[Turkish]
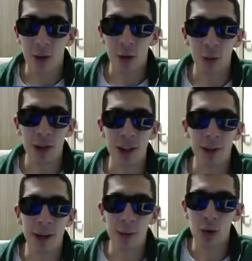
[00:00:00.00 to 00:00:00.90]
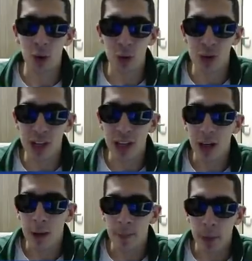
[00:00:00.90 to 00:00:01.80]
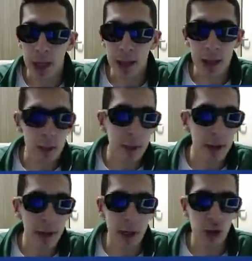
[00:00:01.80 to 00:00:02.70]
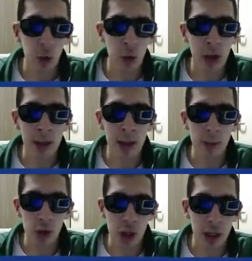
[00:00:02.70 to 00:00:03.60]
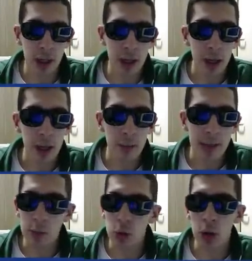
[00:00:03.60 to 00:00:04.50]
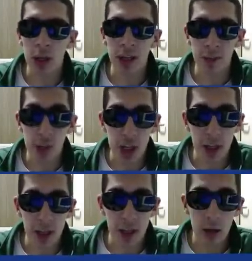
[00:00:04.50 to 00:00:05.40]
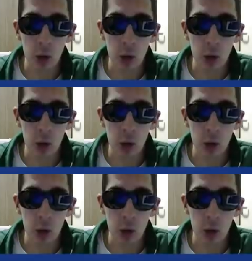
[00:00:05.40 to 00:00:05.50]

Unutma ihtimalimi çok yüksek. Ya dediğim gibi arkadaşlar oranlar bu şekilde benim çok dikkatimi çekti.